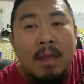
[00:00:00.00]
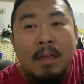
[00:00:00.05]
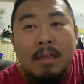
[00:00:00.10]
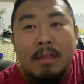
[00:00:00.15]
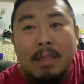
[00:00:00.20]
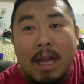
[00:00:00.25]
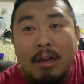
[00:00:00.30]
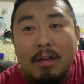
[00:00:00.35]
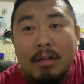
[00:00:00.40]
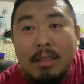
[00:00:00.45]

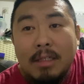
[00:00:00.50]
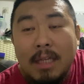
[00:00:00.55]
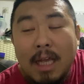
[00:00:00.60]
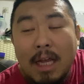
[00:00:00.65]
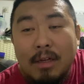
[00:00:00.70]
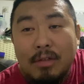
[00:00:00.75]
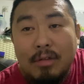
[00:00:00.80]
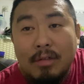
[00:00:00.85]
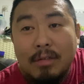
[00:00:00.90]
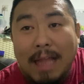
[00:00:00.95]
但是
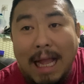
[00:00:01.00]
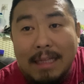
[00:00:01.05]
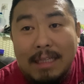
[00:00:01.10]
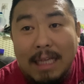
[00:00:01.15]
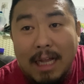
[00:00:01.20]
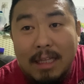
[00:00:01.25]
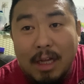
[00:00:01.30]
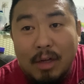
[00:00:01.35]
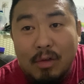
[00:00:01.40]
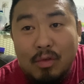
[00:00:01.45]
现实打
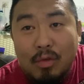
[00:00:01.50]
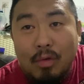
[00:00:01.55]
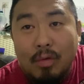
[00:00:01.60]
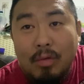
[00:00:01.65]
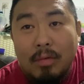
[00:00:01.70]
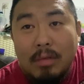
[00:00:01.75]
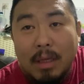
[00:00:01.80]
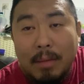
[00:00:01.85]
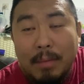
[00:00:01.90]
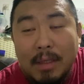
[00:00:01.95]
架当
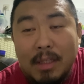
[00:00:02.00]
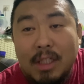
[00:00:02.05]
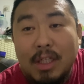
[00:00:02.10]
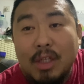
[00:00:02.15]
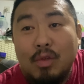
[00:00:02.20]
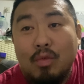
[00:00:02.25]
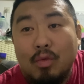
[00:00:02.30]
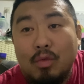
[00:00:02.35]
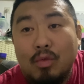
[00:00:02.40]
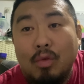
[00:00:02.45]
中，你们记
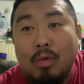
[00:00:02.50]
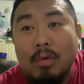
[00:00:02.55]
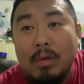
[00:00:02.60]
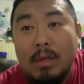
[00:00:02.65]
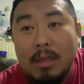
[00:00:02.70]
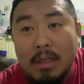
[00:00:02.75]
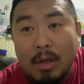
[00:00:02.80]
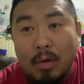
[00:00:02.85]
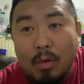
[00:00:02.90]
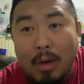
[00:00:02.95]
住东
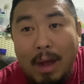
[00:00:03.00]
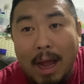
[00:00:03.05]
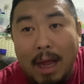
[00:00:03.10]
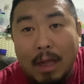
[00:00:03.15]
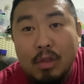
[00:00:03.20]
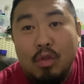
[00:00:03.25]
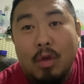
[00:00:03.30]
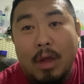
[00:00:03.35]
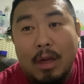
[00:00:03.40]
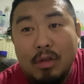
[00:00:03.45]
哥的话，
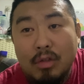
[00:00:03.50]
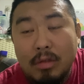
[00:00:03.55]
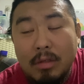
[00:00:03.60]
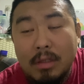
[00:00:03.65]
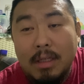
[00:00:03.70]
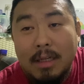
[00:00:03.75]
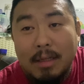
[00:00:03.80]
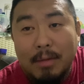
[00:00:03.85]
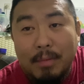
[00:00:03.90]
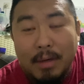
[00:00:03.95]
全世
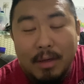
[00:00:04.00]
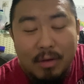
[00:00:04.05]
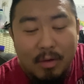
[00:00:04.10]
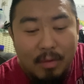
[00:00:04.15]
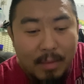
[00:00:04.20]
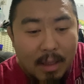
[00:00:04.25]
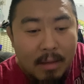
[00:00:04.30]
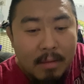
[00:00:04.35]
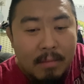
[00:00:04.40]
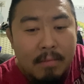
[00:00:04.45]
界的朋友
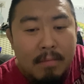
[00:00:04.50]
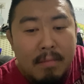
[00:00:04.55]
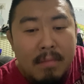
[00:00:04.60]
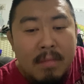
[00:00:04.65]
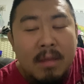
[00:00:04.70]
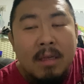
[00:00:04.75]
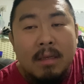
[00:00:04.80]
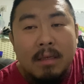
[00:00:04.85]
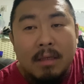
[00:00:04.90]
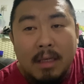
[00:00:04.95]
们，
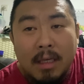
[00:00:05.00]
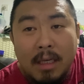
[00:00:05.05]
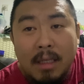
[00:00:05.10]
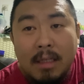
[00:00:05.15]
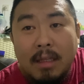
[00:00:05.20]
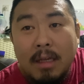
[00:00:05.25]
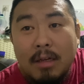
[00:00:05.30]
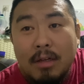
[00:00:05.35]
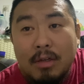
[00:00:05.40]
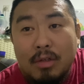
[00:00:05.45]
一
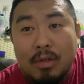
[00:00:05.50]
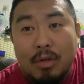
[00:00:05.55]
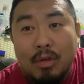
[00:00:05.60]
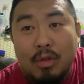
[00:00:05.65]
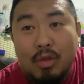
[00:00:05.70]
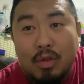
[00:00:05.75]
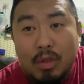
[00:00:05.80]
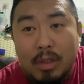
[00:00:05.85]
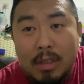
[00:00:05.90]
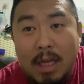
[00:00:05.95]
定是
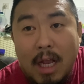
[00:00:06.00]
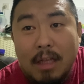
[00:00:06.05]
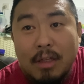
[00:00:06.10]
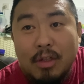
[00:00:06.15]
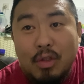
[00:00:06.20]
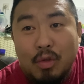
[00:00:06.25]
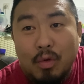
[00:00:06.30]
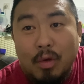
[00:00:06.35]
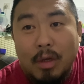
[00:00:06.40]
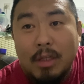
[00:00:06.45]
先
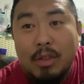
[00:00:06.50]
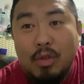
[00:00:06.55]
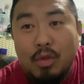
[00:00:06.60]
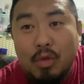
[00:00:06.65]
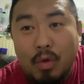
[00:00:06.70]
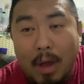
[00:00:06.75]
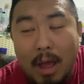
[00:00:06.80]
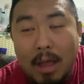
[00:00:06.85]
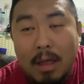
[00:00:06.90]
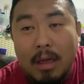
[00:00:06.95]
学
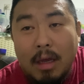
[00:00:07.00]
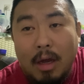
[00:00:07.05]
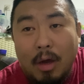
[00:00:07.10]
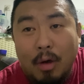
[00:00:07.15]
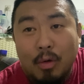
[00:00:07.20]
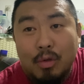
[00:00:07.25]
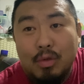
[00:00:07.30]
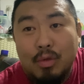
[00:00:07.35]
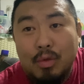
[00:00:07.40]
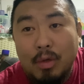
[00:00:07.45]
拳
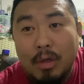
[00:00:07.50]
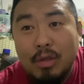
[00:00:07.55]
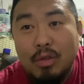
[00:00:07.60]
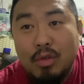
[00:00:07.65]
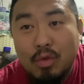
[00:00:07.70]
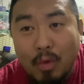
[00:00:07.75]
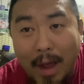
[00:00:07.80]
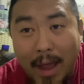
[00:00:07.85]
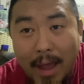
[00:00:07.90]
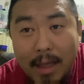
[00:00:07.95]
后学
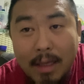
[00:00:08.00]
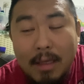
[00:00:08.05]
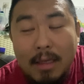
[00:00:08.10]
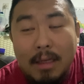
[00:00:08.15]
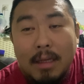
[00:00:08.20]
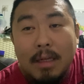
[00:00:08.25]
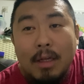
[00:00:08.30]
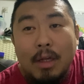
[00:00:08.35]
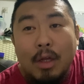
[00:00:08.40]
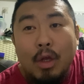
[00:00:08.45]
摔，
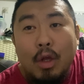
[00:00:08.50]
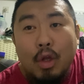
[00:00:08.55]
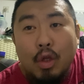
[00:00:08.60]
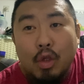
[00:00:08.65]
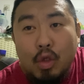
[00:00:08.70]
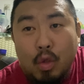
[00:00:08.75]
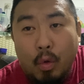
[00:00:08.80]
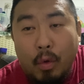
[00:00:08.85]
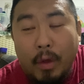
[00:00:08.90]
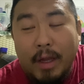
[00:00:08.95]

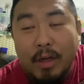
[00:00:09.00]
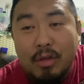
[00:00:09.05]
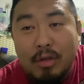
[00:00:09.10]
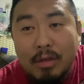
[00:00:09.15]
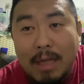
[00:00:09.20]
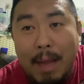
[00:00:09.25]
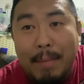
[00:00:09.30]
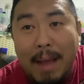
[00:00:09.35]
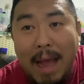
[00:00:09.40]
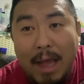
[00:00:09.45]
腿是
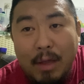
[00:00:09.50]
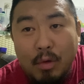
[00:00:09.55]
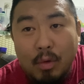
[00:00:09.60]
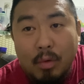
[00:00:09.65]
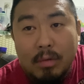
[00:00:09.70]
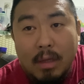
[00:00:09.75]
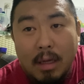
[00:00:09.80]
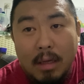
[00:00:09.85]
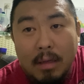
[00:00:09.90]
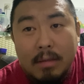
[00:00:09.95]
干嘛
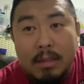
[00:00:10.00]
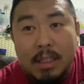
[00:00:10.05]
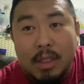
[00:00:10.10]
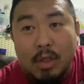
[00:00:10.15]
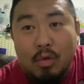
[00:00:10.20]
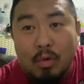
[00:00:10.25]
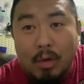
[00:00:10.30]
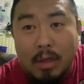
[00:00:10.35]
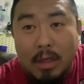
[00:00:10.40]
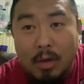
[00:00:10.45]
用的？记
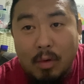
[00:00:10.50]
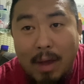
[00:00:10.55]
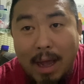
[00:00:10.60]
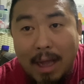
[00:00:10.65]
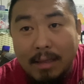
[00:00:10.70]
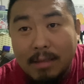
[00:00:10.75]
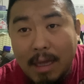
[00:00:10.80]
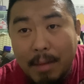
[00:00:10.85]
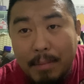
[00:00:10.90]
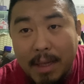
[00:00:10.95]
住我的
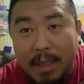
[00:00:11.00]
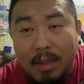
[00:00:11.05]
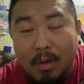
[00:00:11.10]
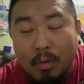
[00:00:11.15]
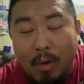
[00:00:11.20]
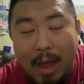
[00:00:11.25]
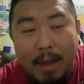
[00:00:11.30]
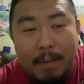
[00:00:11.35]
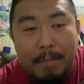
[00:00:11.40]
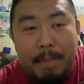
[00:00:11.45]
话，下面的
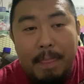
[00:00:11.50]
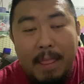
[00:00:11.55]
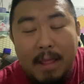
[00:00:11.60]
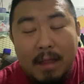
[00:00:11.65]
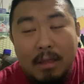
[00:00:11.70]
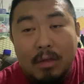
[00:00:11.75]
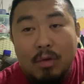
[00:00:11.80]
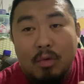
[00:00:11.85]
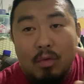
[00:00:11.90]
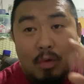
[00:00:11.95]
话，
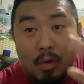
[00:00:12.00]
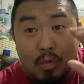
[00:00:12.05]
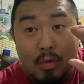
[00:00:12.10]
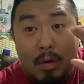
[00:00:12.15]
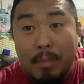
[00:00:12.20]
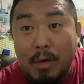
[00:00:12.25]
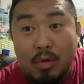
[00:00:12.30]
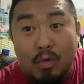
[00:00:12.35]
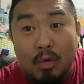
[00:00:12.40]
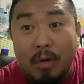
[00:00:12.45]
我专
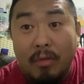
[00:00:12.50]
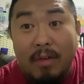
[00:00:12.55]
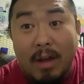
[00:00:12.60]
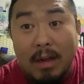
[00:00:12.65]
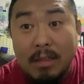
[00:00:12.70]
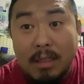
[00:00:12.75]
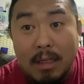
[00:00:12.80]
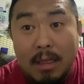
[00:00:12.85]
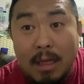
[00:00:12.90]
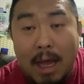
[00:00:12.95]
门说防
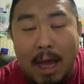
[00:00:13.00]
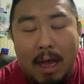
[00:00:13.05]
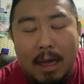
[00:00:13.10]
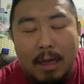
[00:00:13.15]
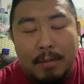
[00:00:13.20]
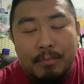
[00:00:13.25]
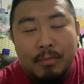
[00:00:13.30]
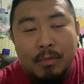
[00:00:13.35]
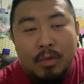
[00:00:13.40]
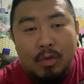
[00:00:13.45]
身啊，
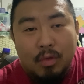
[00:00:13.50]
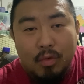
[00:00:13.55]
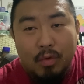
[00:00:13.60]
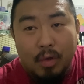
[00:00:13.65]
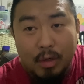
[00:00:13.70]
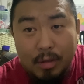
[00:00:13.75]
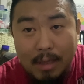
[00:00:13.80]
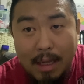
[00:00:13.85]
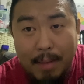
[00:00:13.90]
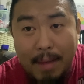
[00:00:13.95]

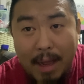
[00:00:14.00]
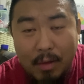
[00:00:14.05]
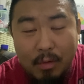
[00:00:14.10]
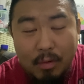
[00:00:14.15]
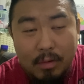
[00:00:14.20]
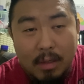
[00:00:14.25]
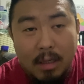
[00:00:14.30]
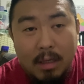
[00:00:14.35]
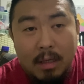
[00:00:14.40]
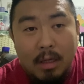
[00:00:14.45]
腿是干嘛
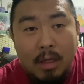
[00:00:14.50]
用的？